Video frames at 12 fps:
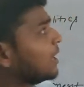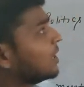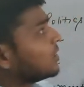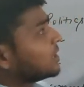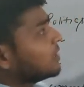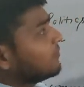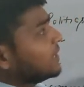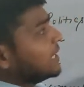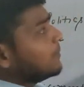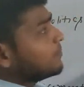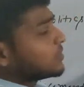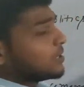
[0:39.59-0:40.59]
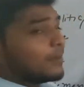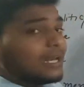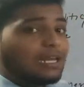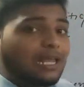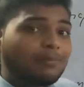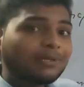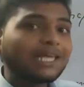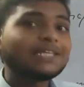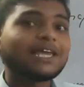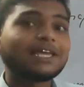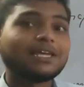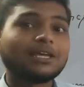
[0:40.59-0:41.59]
सिर्फ डीप समरी नहीं बताई
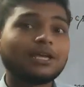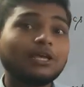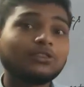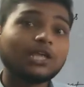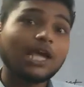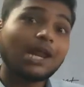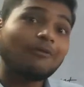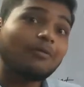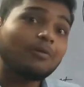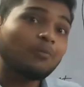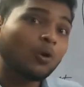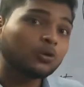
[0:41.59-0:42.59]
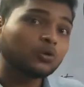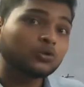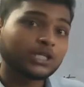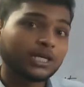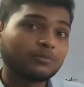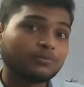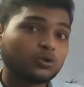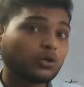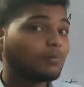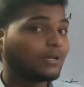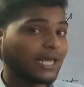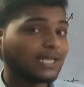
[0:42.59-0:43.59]
जाएगी इसके अलावा भी बहुत कुछ है जो कि
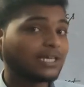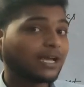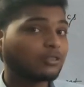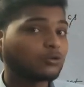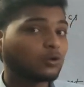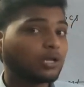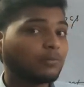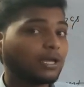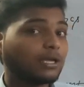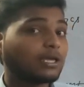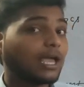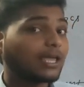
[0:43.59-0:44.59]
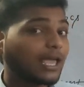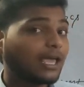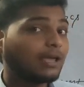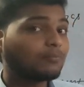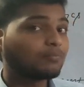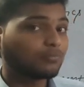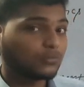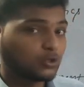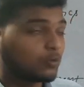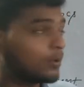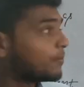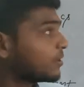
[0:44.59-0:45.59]
बताया जाएगा स्टोरी में क्या क्या है
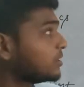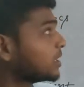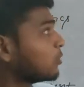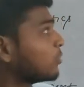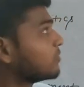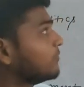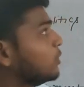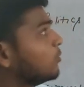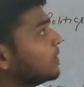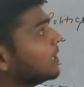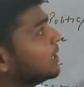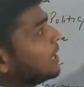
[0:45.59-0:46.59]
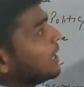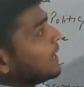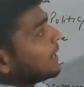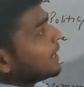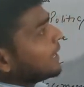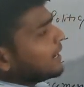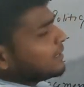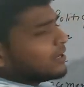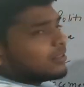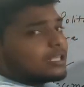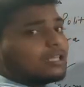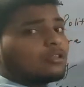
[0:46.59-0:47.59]
जो मैं प्रेजेंट करूँगा इस वीडियो में
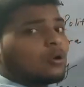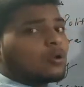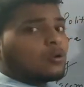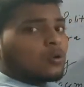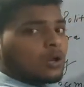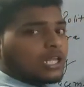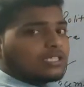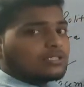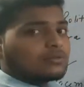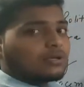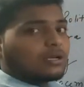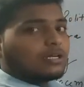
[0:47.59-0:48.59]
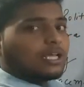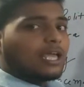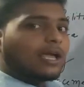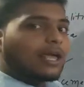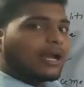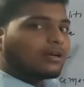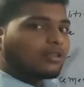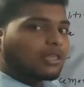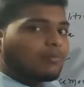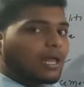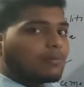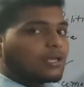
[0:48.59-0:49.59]
कैरेक्टर्स की थोरो नॉलेज ठीक है कैरेक्टर्स के
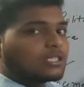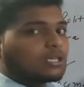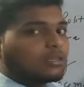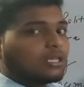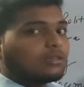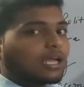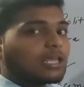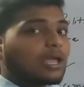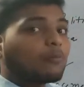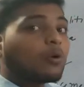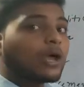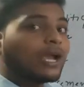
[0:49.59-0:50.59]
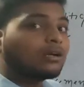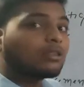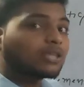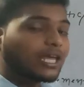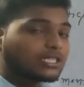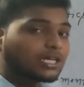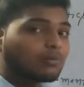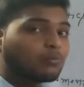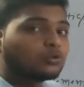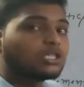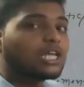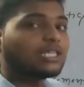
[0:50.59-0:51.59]
बारे में अच्छे से ताकि आपको करेक्टर स्केच अगर
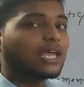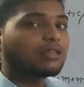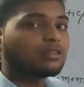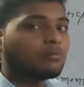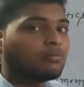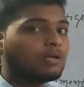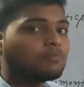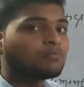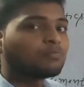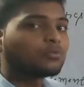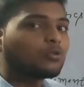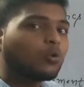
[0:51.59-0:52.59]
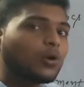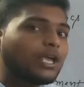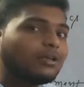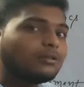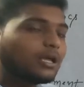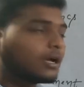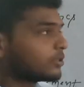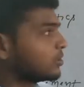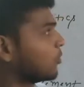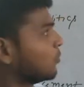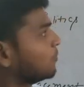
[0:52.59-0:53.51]
पूछ लिया जाए एग्जाम में तो कोई दिक्कत ना हो